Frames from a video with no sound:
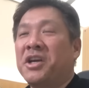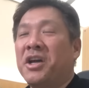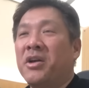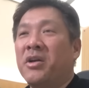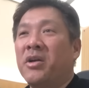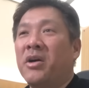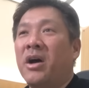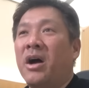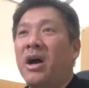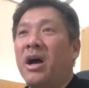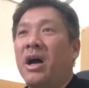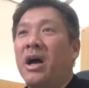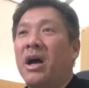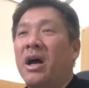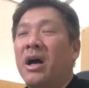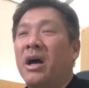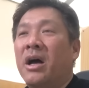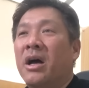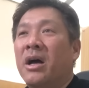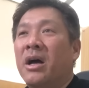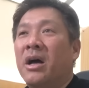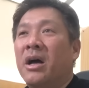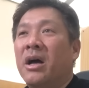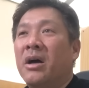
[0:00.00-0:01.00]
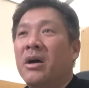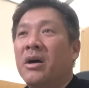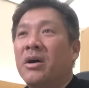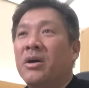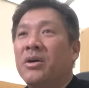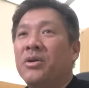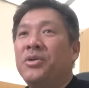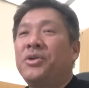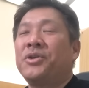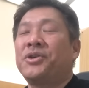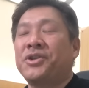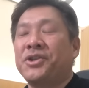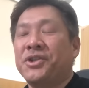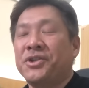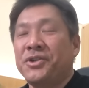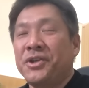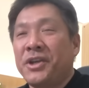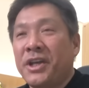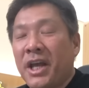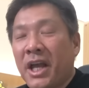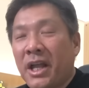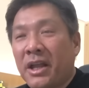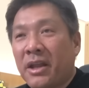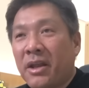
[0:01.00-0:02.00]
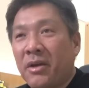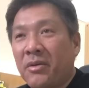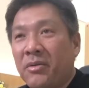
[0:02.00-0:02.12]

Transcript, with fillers: エドが普通にやって